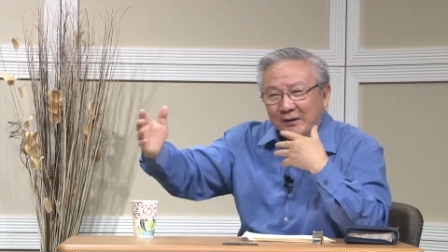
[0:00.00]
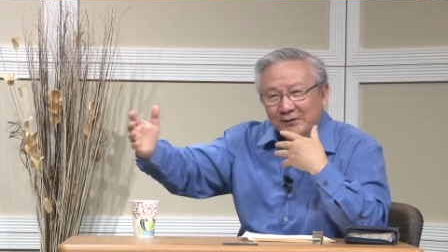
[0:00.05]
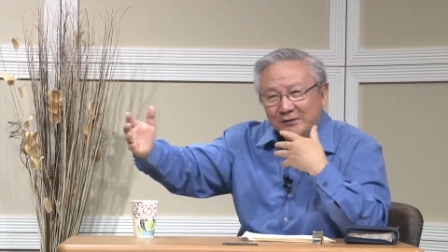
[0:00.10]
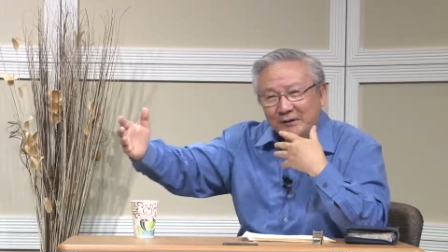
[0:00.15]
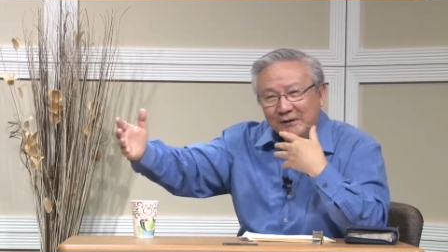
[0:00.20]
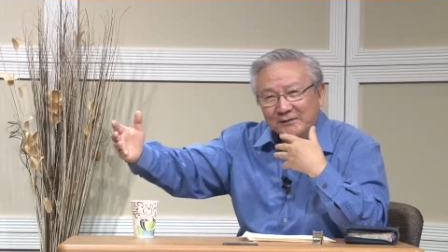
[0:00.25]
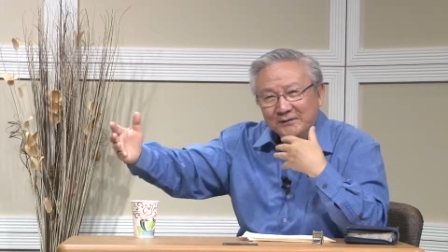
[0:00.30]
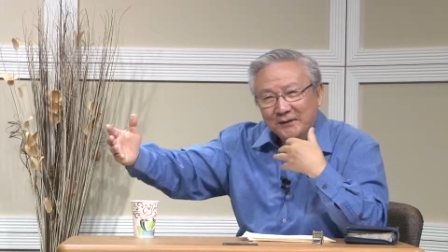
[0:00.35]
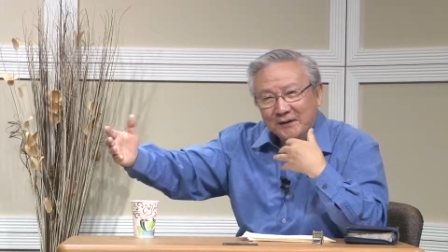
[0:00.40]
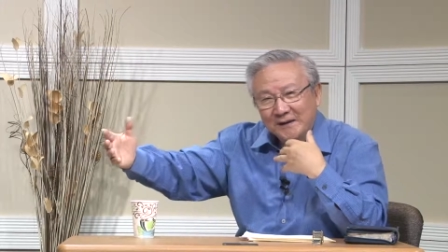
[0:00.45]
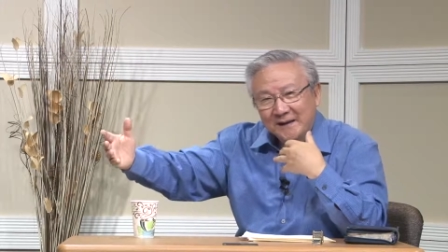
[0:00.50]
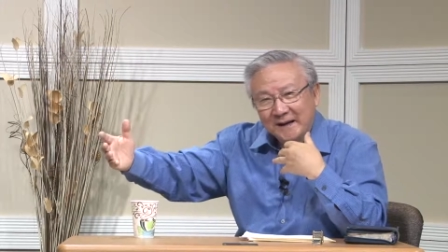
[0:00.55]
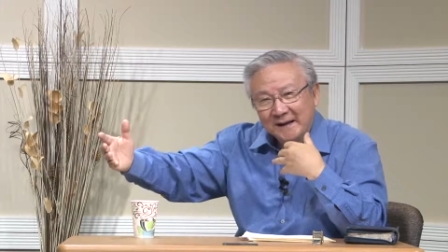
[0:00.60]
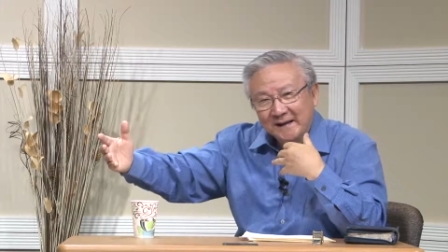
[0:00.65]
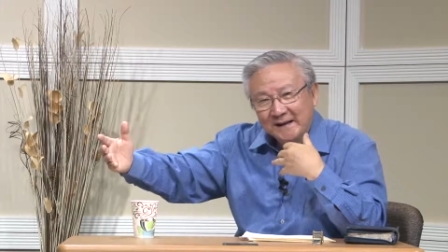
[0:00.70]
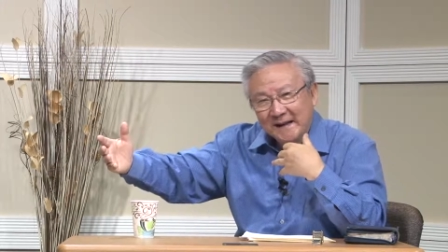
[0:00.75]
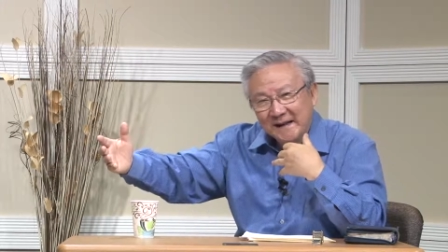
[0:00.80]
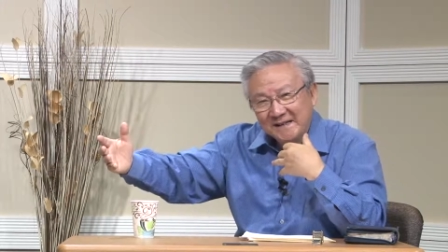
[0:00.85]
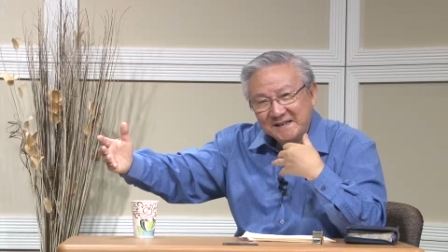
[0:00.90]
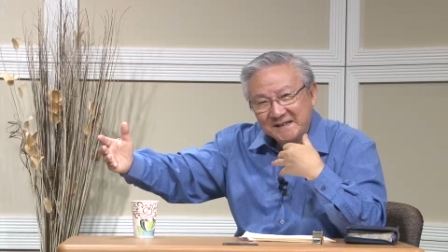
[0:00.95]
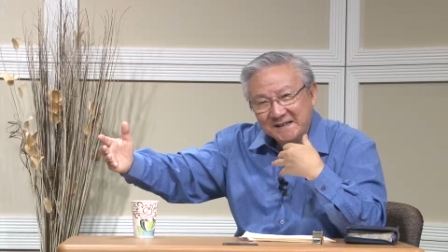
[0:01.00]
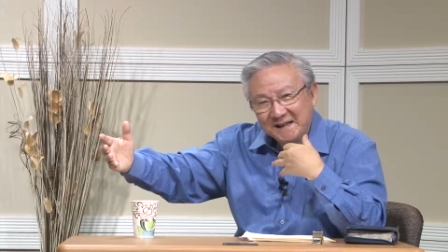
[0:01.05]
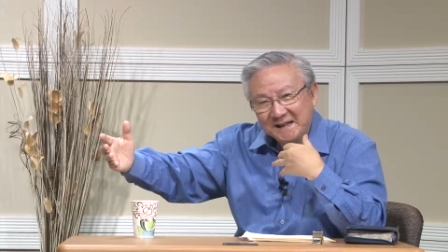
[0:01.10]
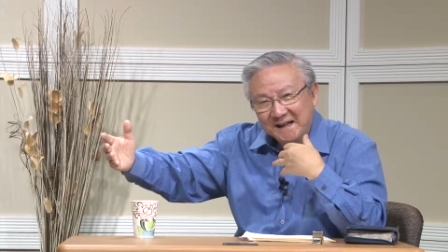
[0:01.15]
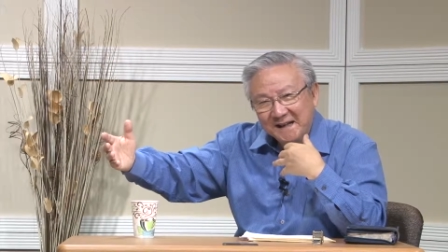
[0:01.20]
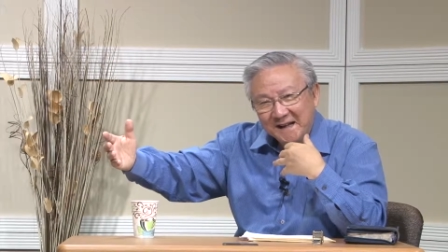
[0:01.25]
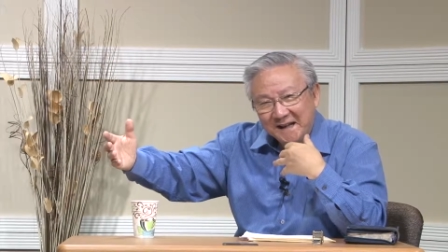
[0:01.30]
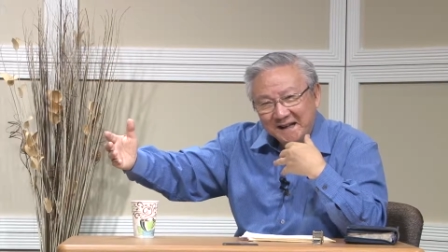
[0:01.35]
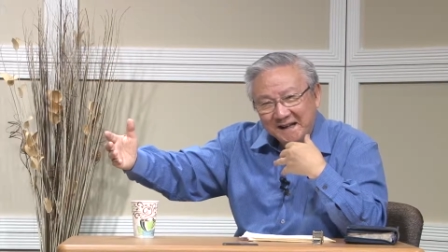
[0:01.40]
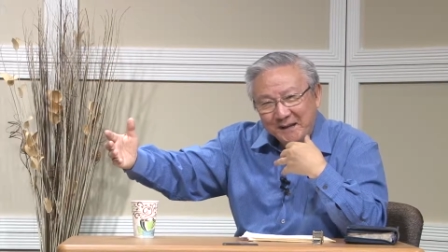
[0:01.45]
创造康乃馨，
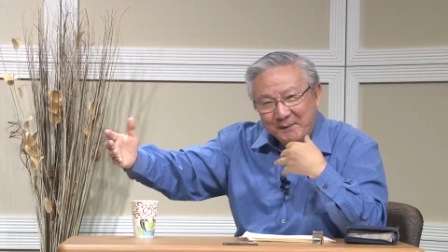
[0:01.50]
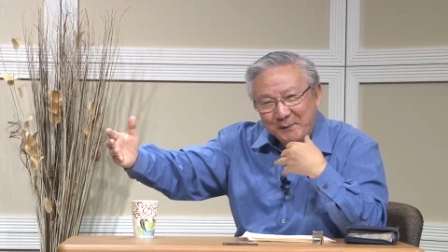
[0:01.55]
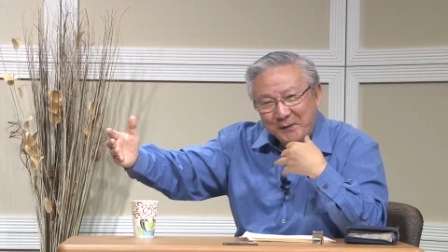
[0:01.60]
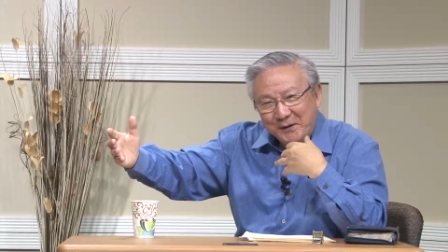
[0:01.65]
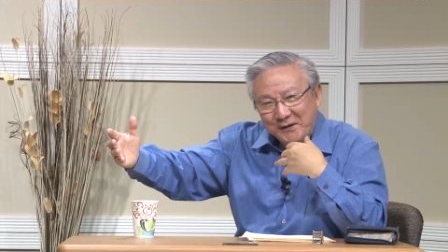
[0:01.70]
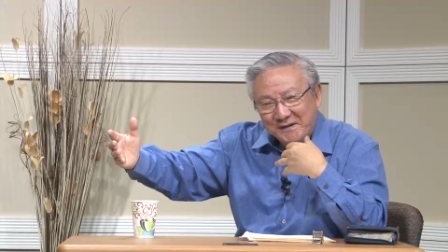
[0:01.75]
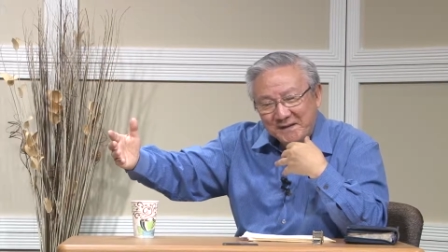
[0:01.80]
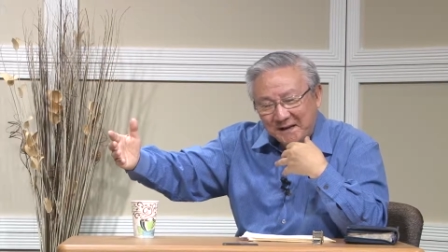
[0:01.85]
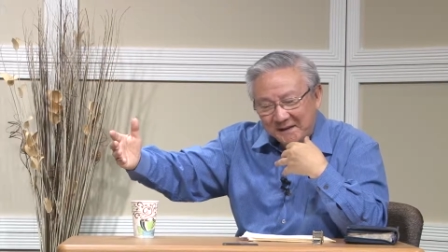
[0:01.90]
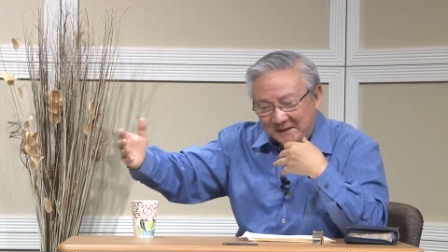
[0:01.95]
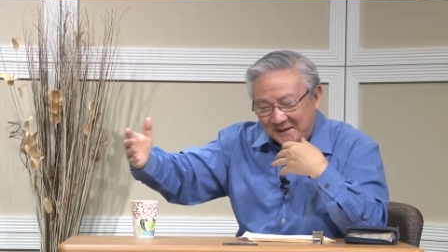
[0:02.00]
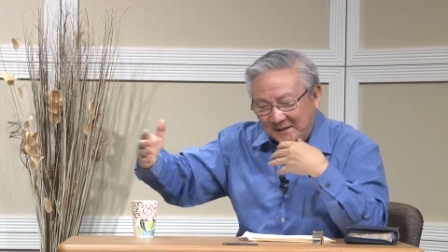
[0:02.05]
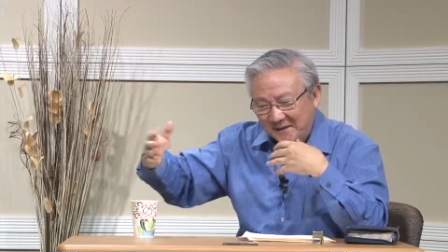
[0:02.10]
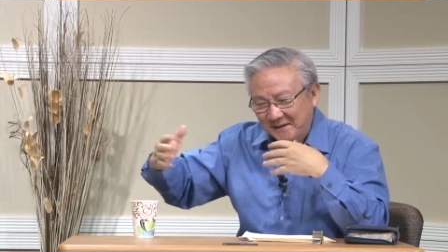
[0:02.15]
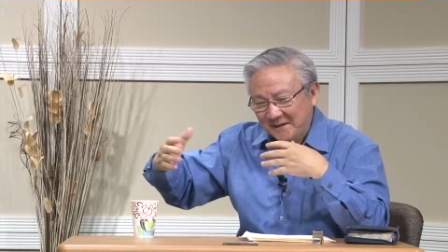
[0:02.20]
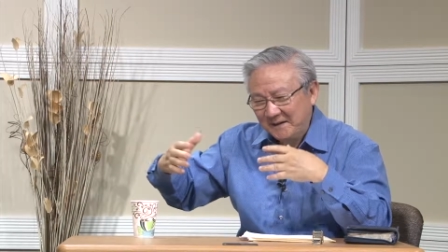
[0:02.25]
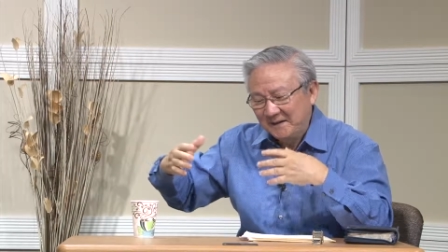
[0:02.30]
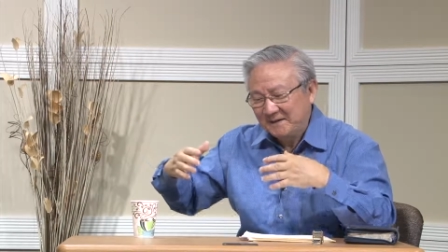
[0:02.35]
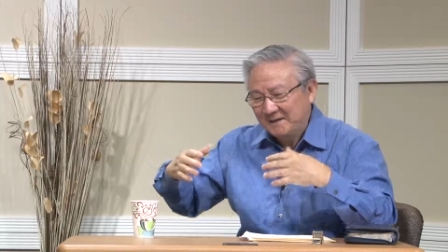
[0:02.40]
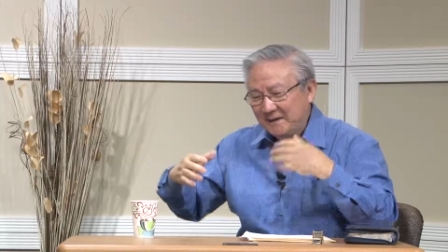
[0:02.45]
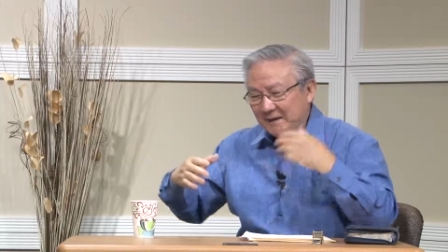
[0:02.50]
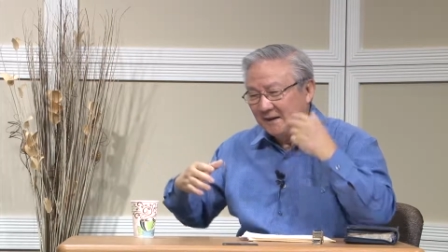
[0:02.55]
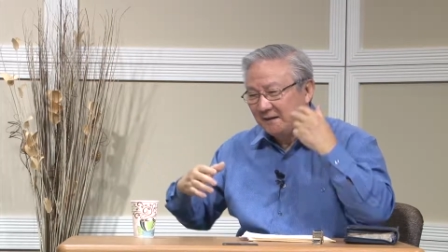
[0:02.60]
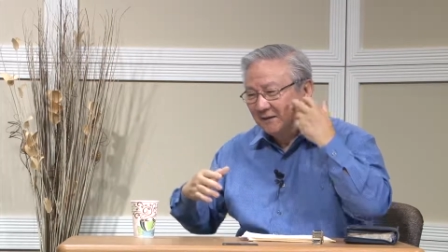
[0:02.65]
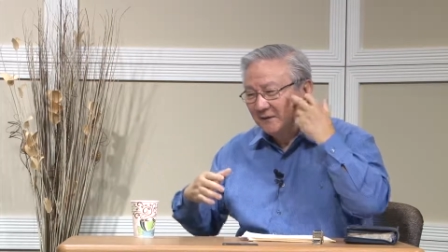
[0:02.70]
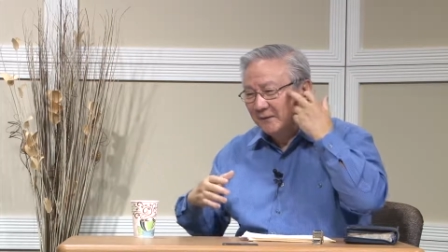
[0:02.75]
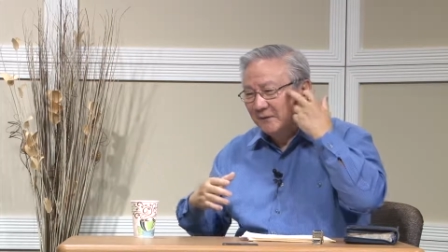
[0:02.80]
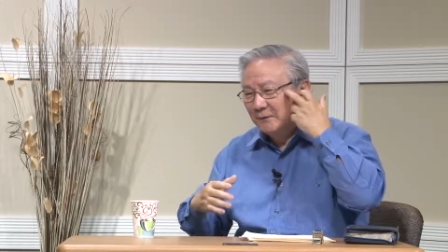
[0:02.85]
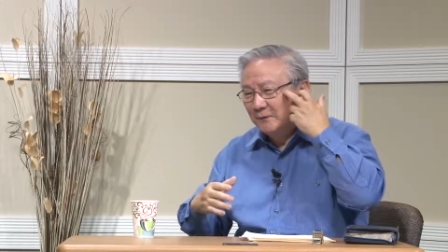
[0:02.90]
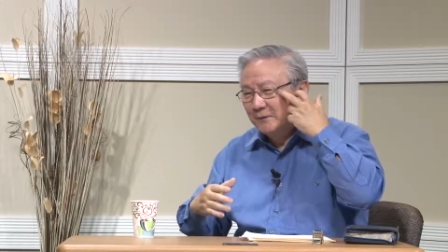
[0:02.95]
他没有讲这个这些
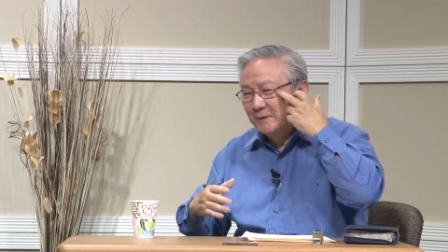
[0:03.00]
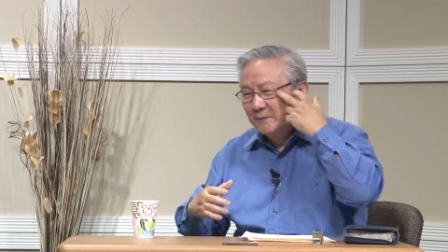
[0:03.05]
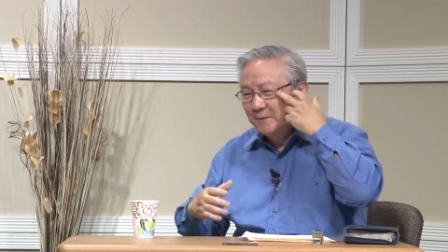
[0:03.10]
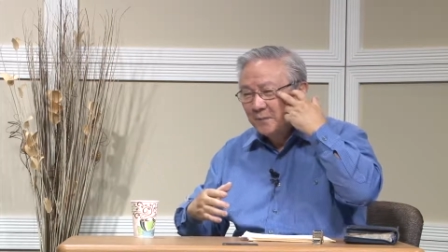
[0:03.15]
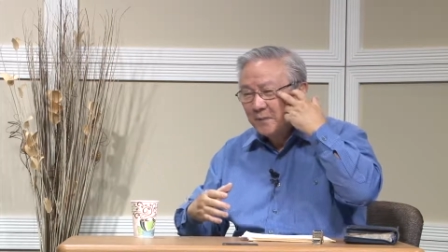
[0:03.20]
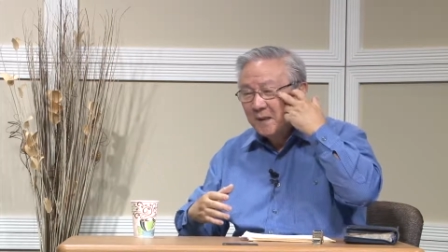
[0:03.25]
植物，